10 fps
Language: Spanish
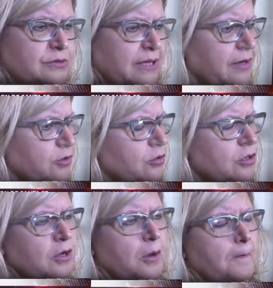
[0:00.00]
Es un trabajo
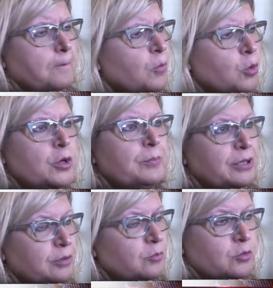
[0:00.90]
muy,
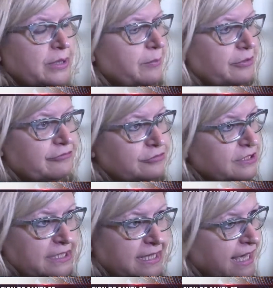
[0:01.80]
pero muy en
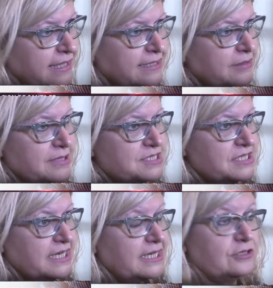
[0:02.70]
profundidad que va a
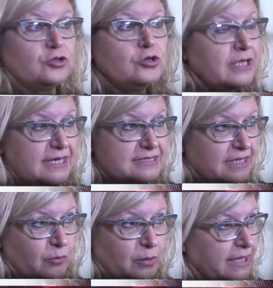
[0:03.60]
llegar a todas
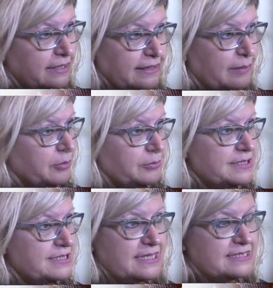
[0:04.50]
las escuelas de la
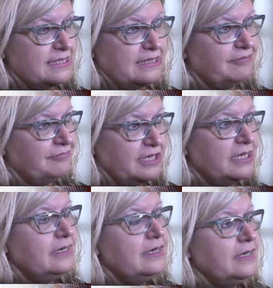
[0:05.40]
provincia de Santa
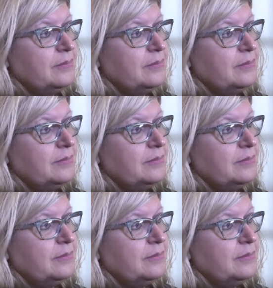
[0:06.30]
Fe.